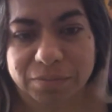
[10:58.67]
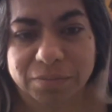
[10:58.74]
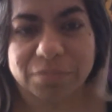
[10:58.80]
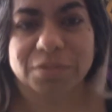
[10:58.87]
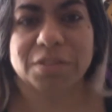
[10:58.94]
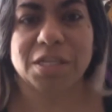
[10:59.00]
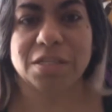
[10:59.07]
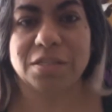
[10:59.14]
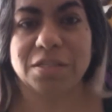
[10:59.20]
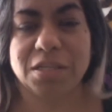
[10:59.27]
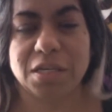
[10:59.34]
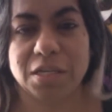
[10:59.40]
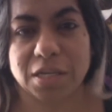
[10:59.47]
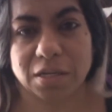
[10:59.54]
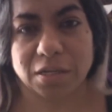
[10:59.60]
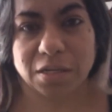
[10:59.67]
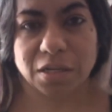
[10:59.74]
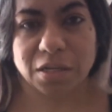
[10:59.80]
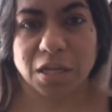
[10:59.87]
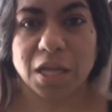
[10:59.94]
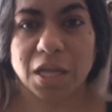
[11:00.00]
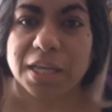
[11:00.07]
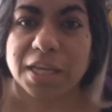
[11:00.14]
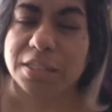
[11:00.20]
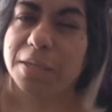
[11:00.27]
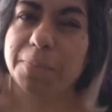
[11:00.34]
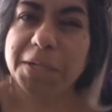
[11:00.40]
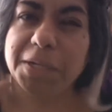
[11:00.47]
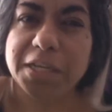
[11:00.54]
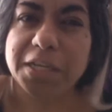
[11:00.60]
sencilla, que siempre
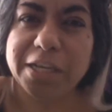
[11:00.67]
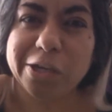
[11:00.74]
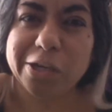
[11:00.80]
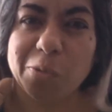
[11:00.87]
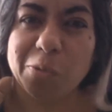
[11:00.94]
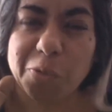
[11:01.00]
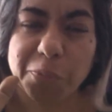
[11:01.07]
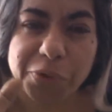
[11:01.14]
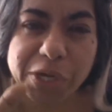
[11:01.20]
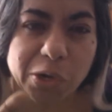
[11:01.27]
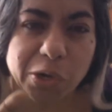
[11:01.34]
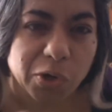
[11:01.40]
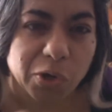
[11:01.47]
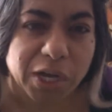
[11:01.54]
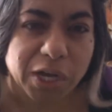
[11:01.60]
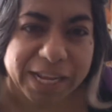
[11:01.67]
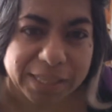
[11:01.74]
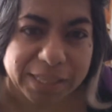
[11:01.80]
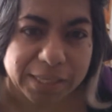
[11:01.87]
tiene que ser como muy concreta